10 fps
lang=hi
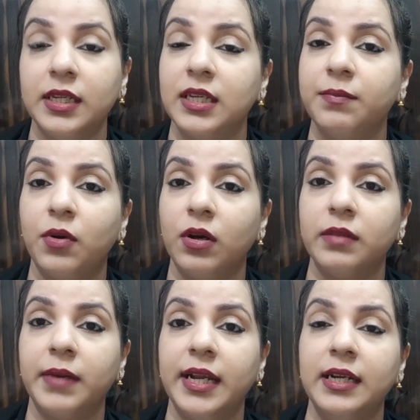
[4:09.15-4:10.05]
नहीं है
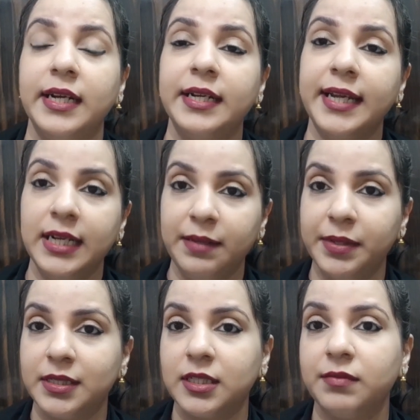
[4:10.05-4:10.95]
बहुत माइल्ड है डेली
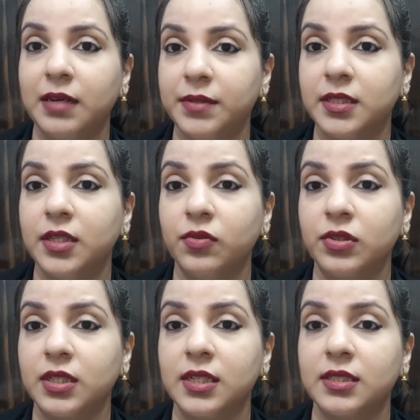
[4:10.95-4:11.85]
बेसिस में आप इसे
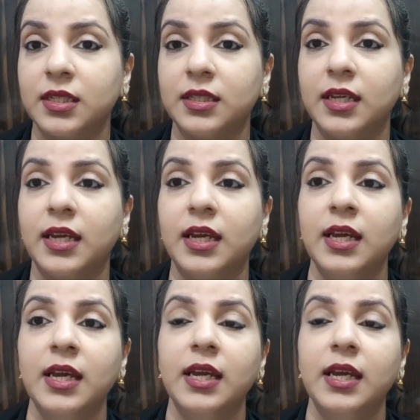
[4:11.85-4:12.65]
यूज़ कर सकते हैं